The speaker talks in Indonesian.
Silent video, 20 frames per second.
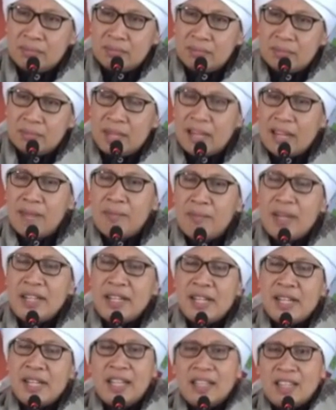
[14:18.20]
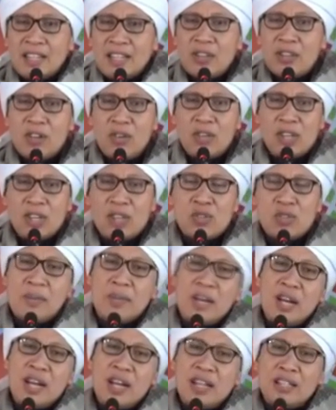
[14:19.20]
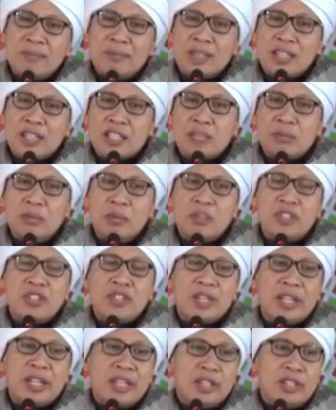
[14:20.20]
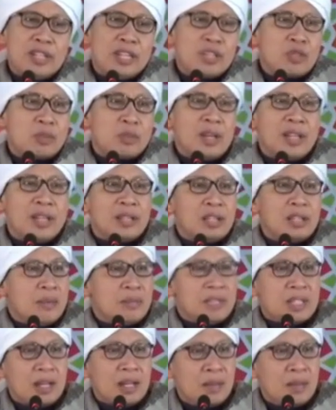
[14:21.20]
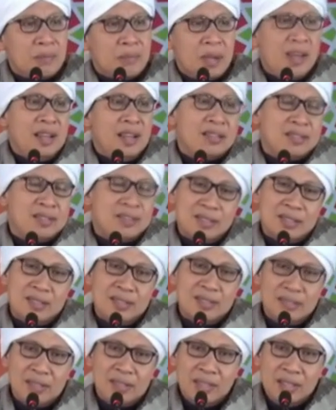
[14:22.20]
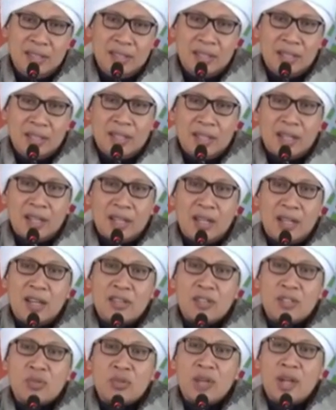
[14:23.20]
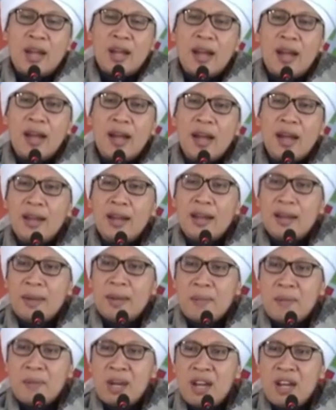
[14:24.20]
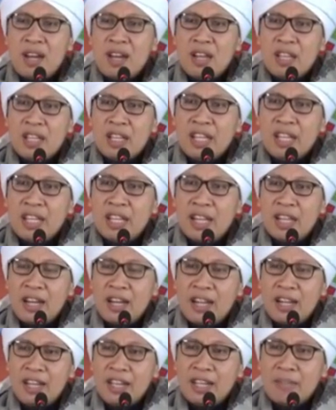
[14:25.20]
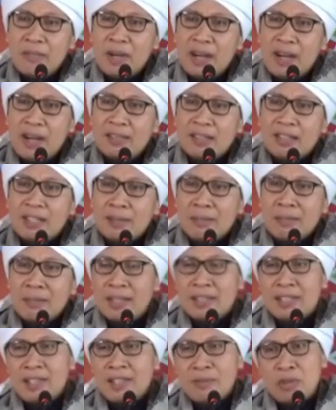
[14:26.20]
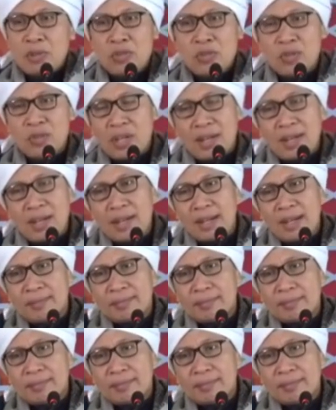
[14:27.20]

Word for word: Bahkan banyak di antara orang-orang yang sudah berada di tempat tersebut menjerit dia, cuman dia tidak bisa lepas. Karena sudah berada di kiri kanannya penghantar-penghantar menuju neraka.